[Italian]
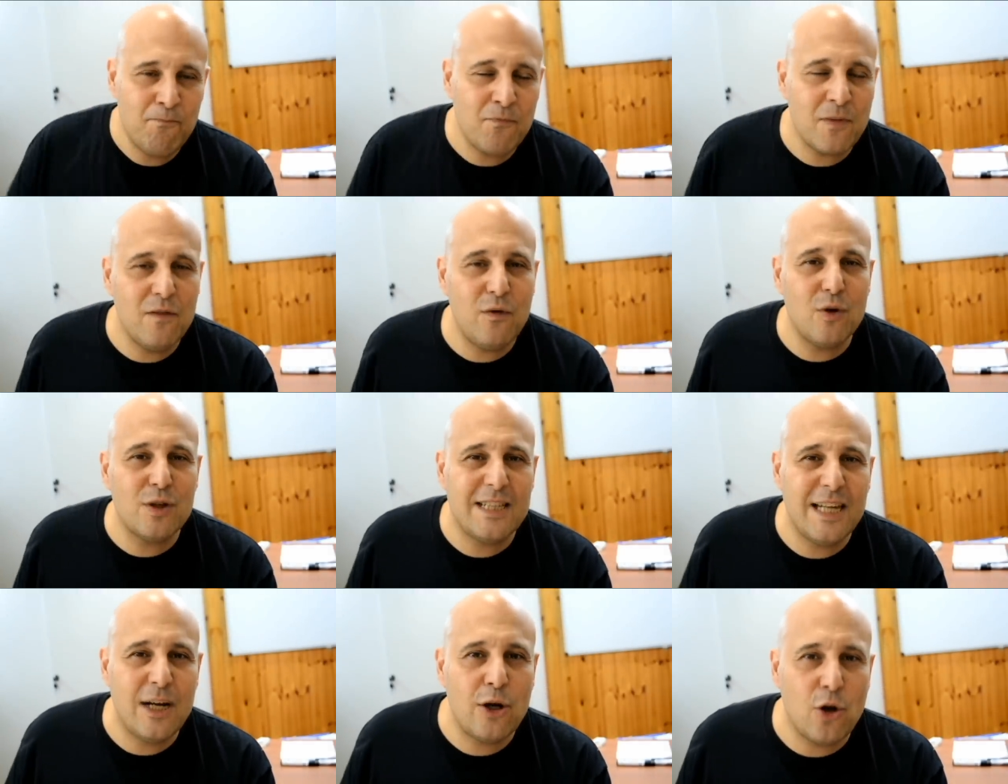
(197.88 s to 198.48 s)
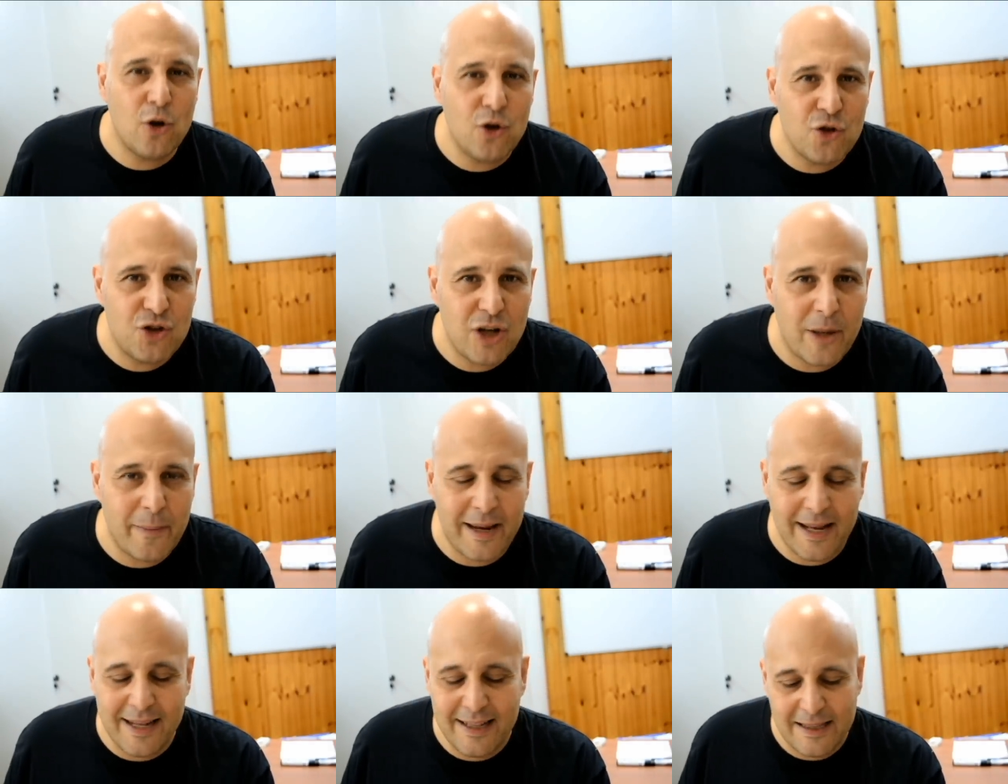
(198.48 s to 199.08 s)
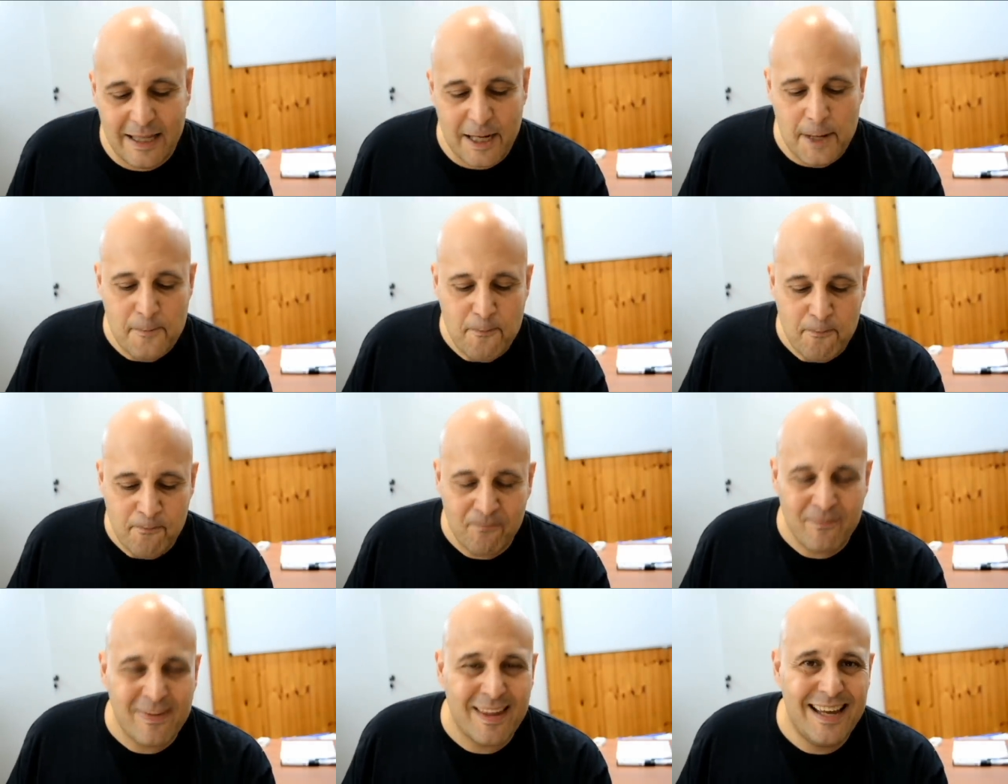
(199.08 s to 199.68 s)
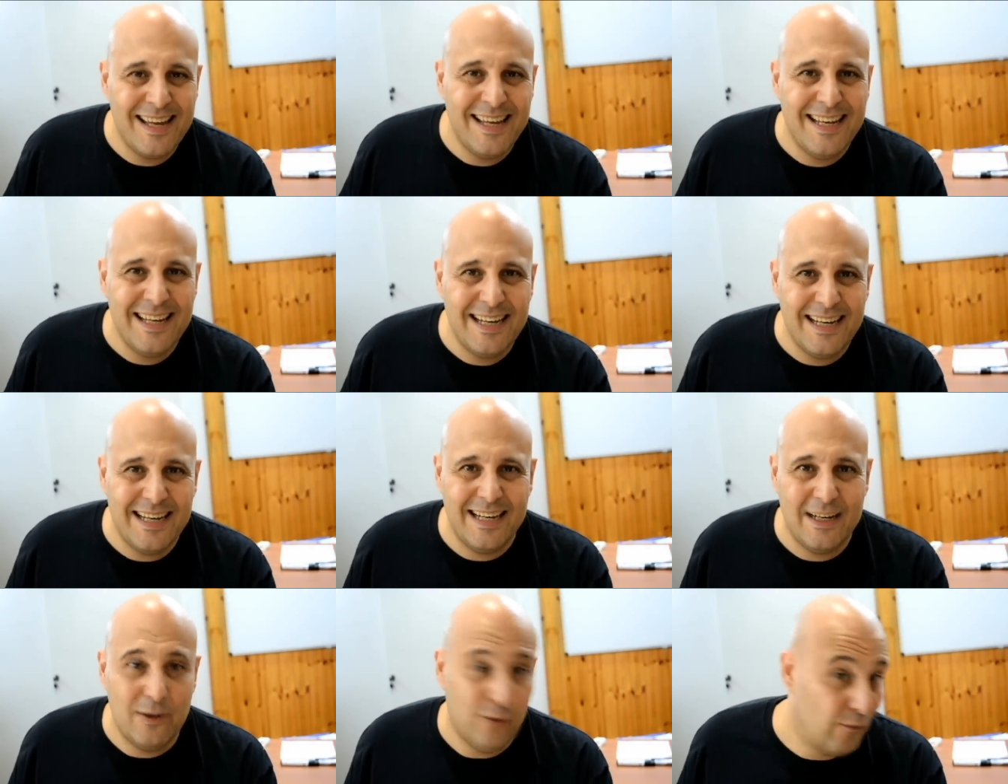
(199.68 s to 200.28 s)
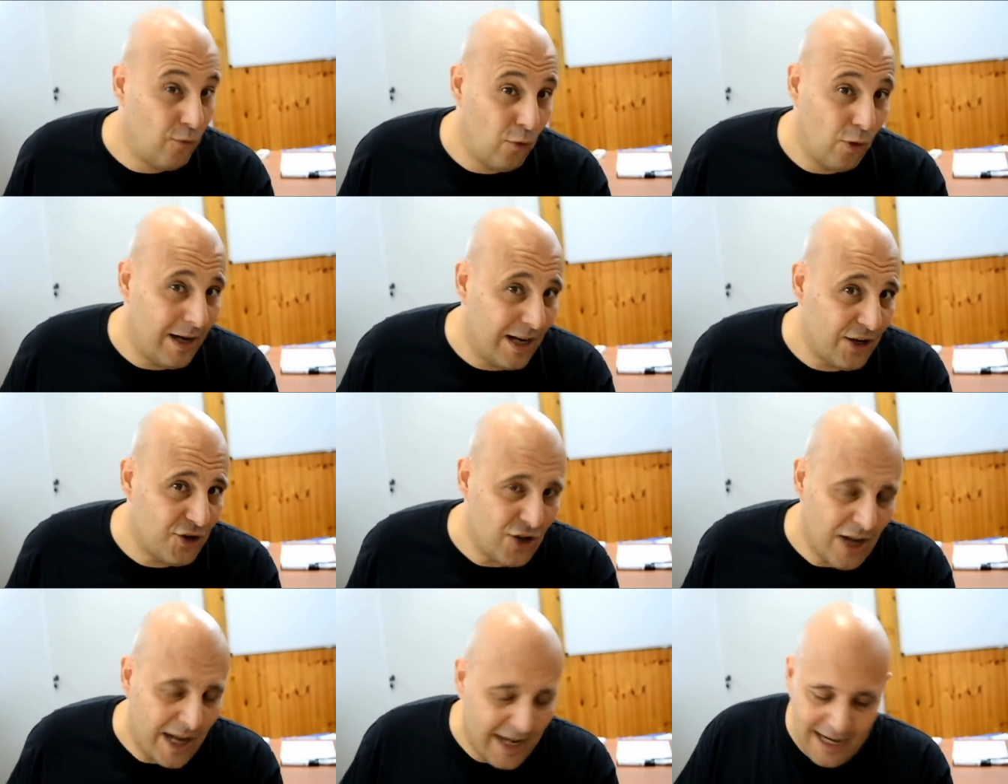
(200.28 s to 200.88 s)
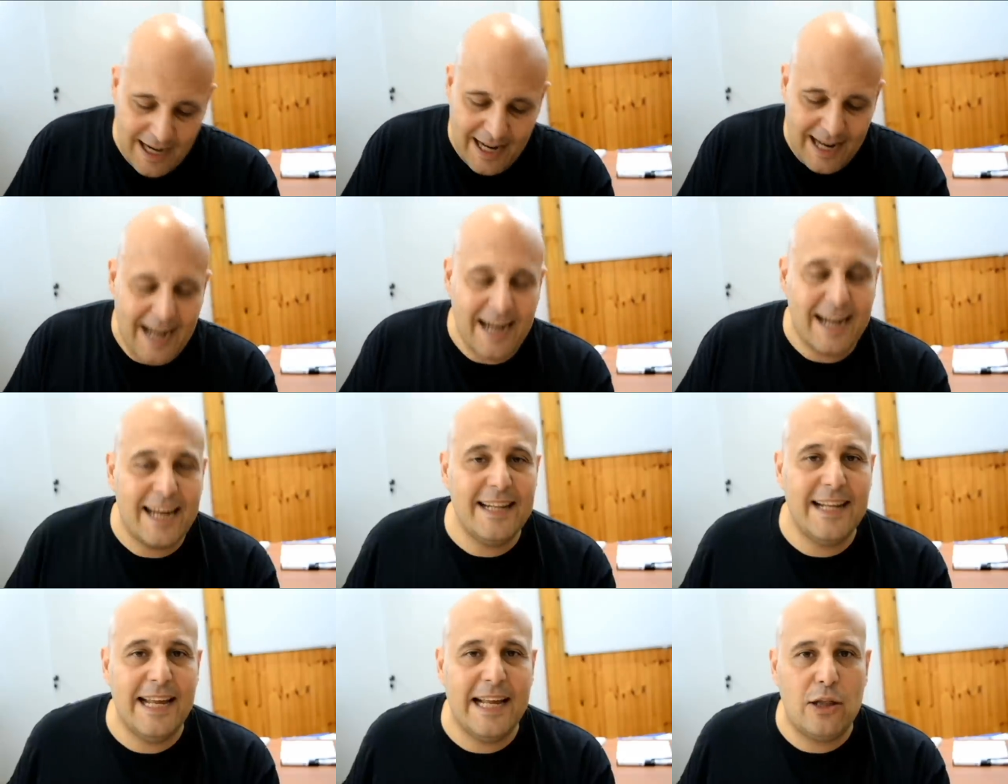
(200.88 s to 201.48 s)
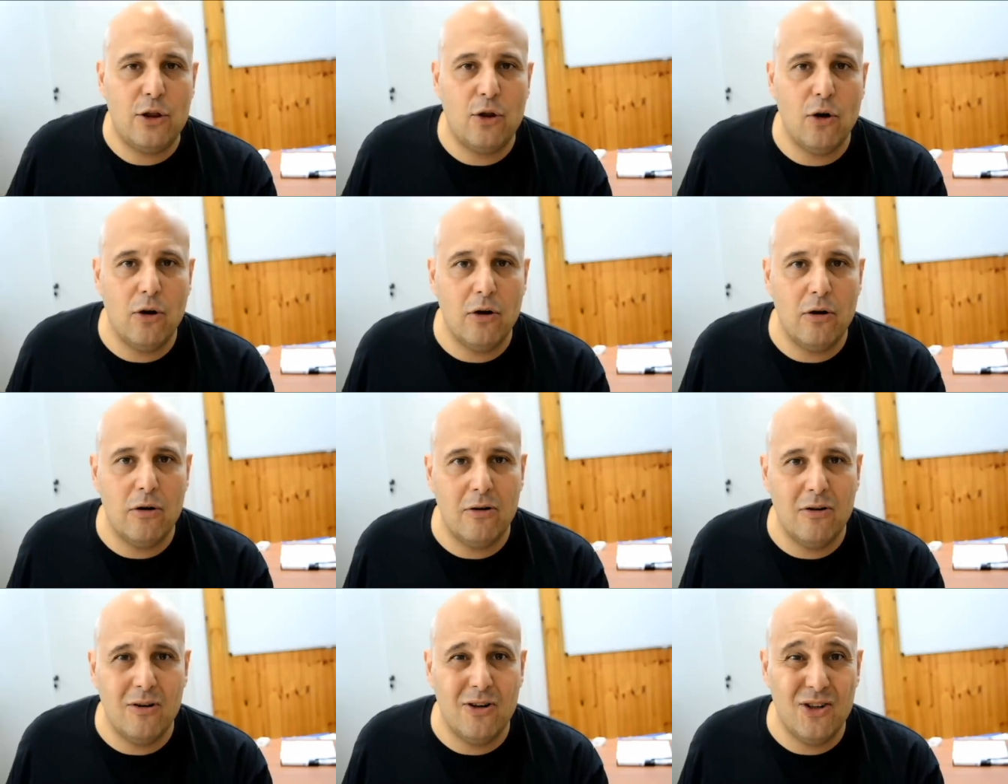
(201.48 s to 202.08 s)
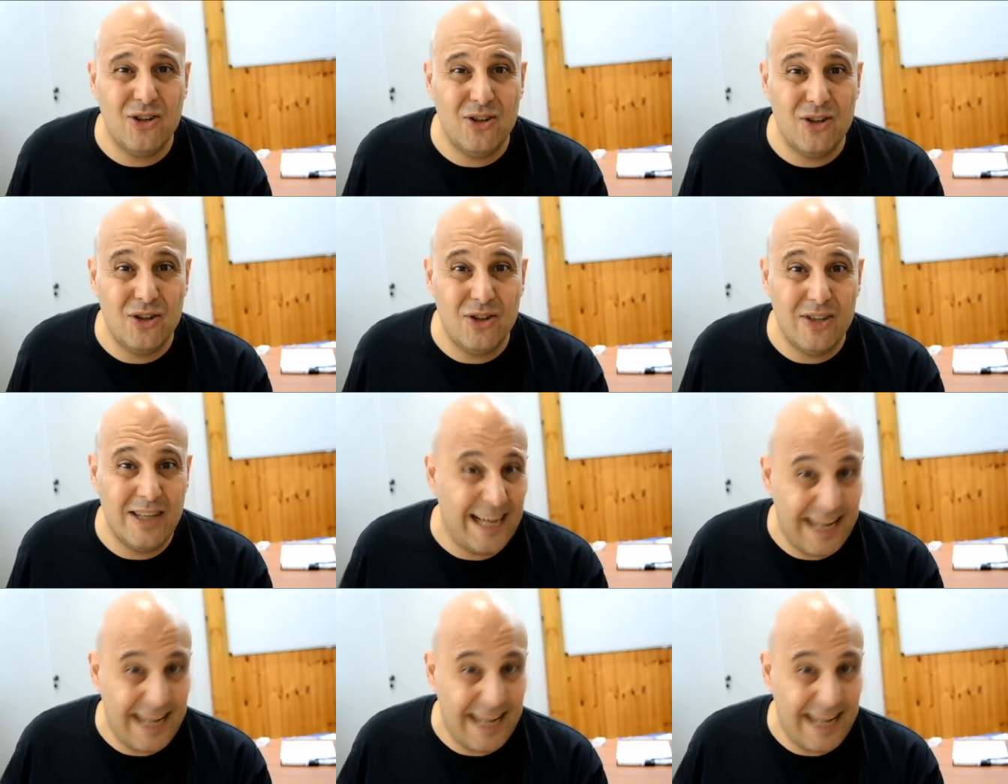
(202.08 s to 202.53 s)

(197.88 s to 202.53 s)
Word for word: forse inconsciamente e non vuoi lasciare, l'hai anche detto, oh,